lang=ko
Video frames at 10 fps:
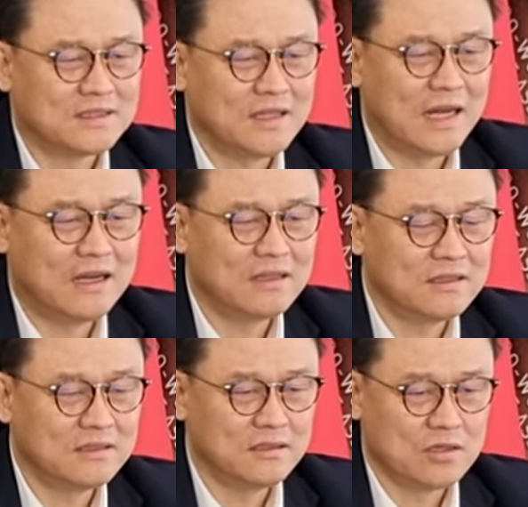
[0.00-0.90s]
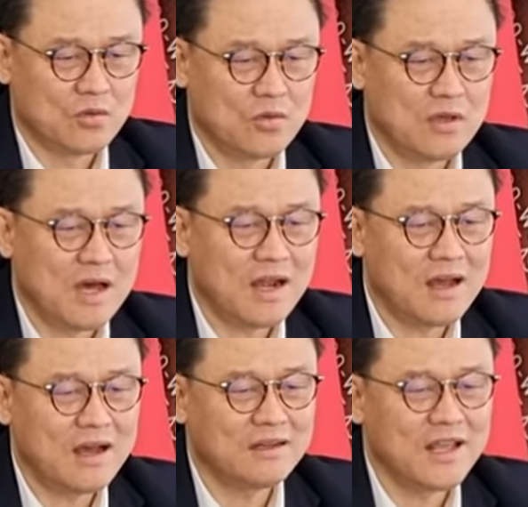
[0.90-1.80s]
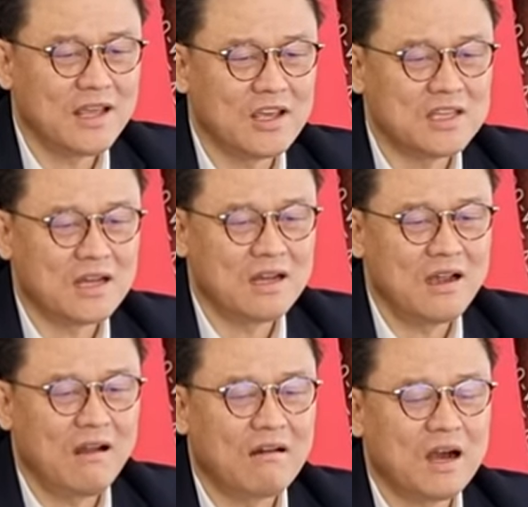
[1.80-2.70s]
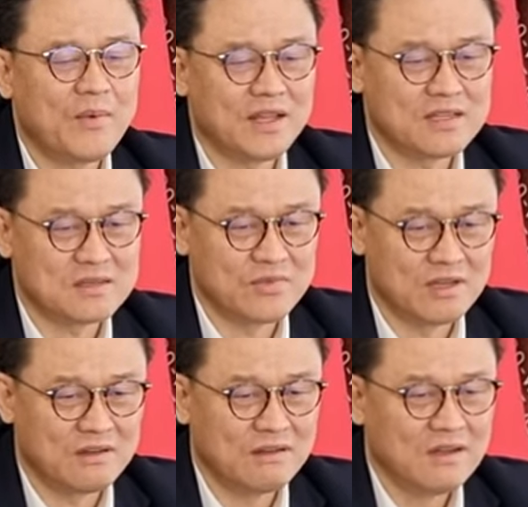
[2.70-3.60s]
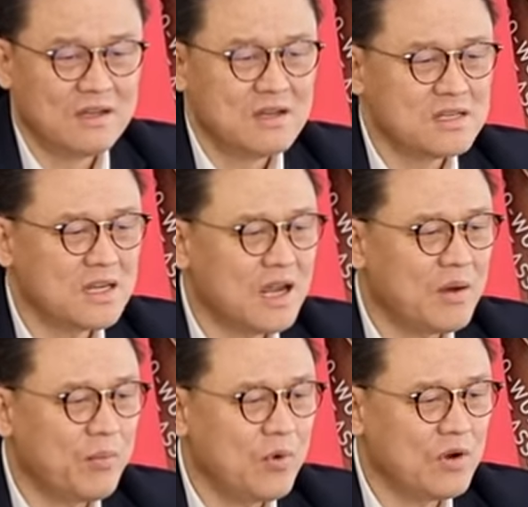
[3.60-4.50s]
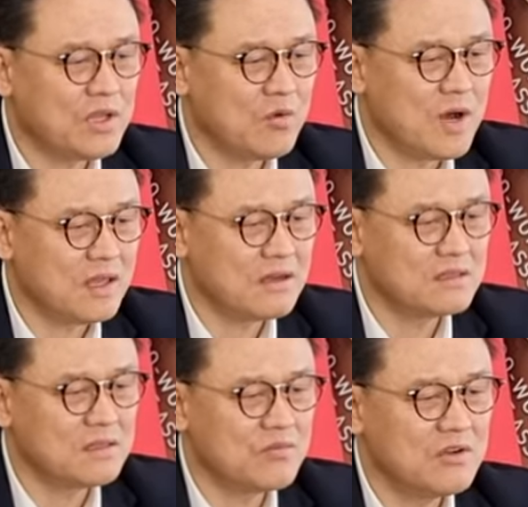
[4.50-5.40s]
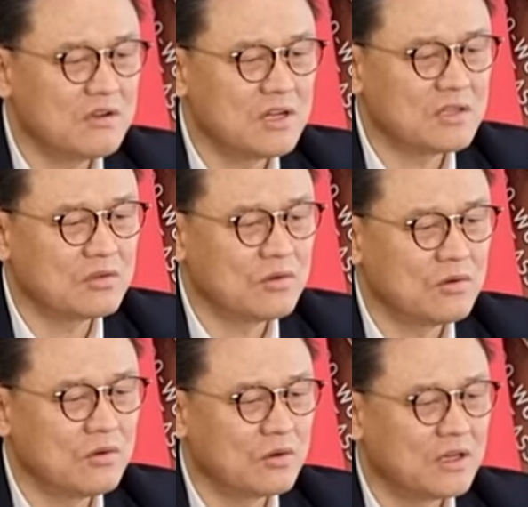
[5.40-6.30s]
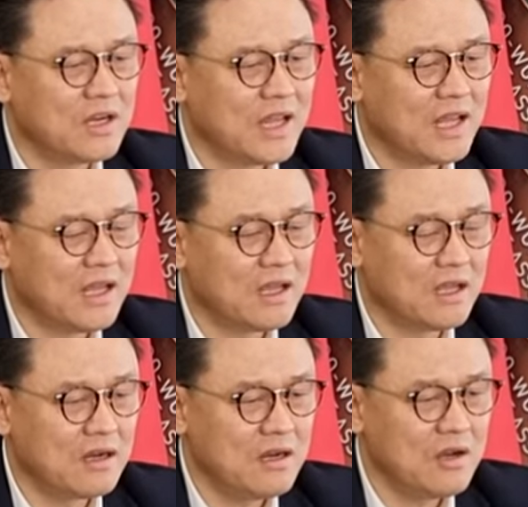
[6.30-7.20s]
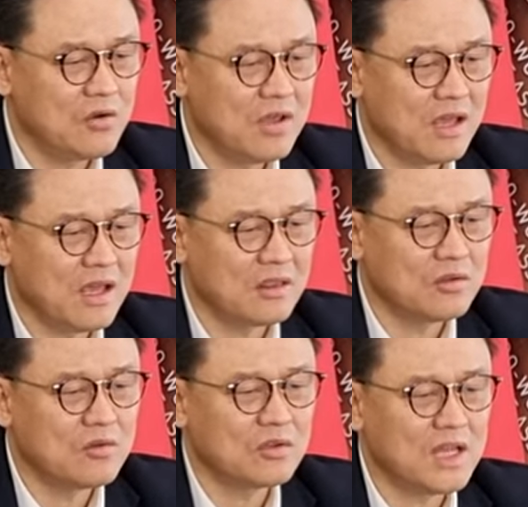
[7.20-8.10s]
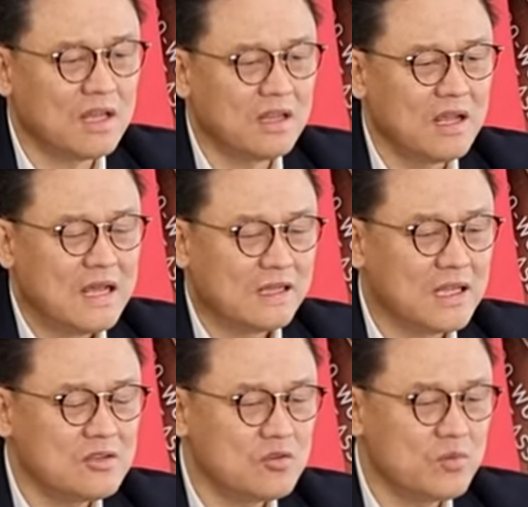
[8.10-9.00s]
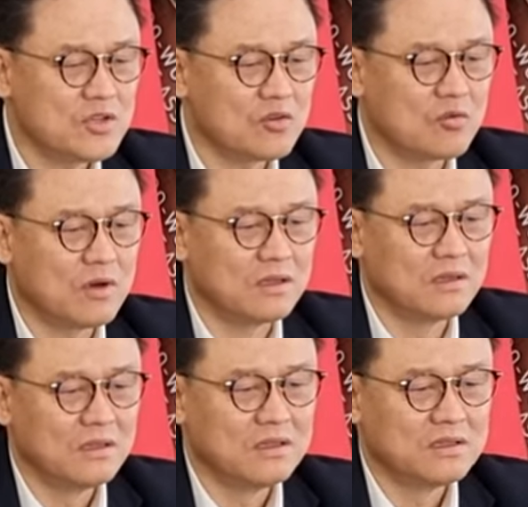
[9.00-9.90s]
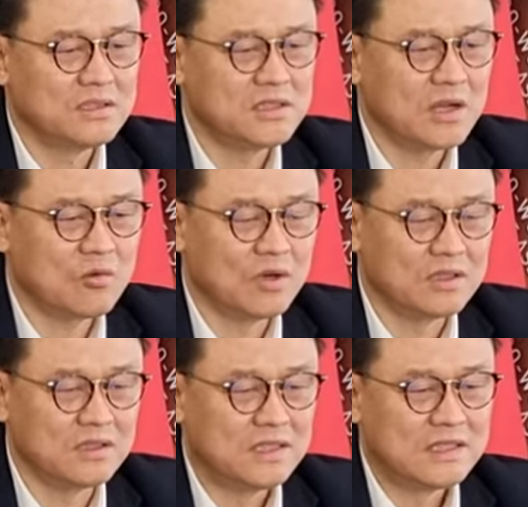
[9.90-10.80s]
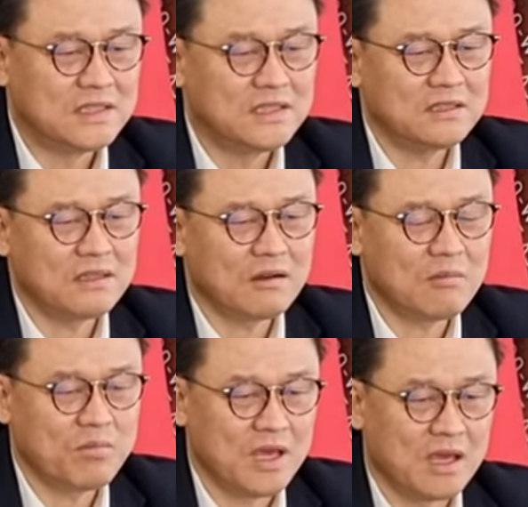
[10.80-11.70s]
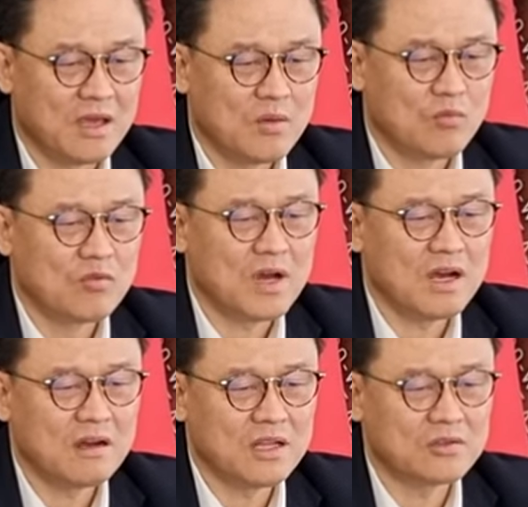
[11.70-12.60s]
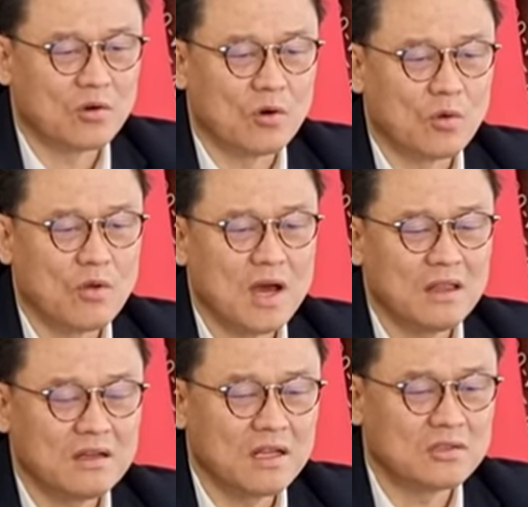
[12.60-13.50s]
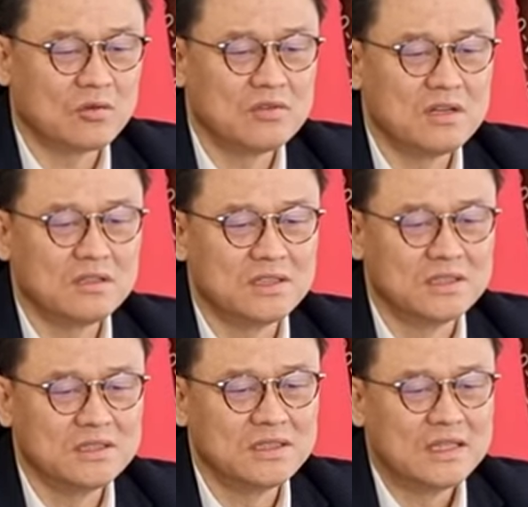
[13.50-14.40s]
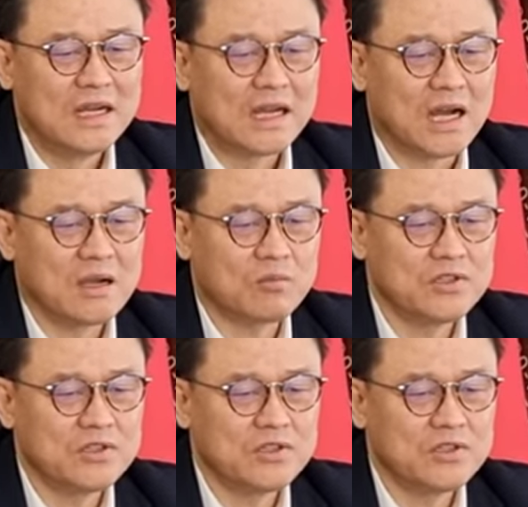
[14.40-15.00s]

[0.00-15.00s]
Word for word: 달러, 위안화 은행 계좌를 허가받았으며 싱가폴 기후환경 선물거래소 거래를 위해 등록된 탄소 배출권, 지재권, 디지털 화폐, 문화거래소, 외환거래소 운영 등 각